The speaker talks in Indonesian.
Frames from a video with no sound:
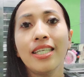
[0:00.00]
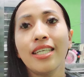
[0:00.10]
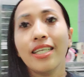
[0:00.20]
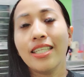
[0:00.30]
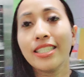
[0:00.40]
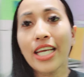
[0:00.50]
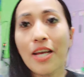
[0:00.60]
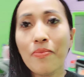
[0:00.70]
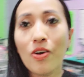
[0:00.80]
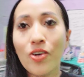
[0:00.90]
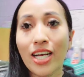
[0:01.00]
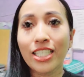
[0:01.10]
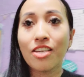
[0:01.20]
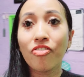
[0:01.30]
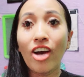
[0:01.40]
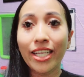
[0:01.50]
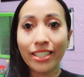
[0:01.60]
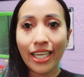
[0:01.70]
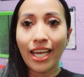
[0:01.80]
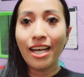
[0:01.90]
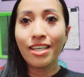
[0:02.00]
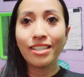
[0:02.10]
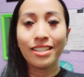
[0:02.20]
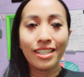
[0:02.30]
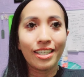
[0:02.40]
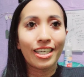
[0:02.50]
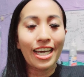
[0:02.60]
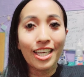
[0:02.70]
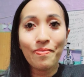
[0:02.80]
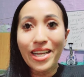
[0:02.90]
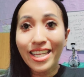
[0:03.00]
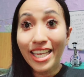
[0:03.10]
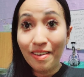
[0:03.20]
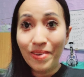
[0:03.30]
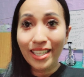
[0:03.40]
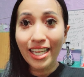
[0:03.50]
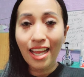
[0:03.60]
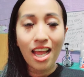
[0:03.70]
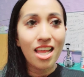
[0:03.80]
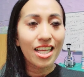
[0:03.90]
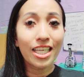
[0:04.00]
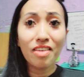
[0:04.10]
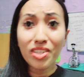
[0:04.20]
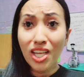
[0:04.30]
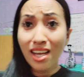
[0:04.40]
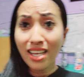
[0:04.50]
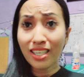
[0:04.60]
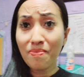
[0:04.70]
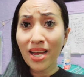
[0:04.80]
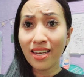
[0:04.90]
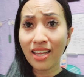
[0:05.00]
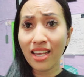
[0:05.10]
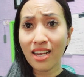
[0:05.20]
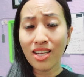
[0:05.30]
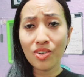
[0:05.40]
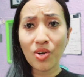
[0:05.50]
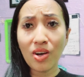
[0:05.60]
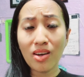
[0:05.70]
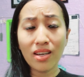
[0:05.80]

ini saya mau kasih info aja ya karena banyak yang bertanya Kak Devita ah, kemana ya kok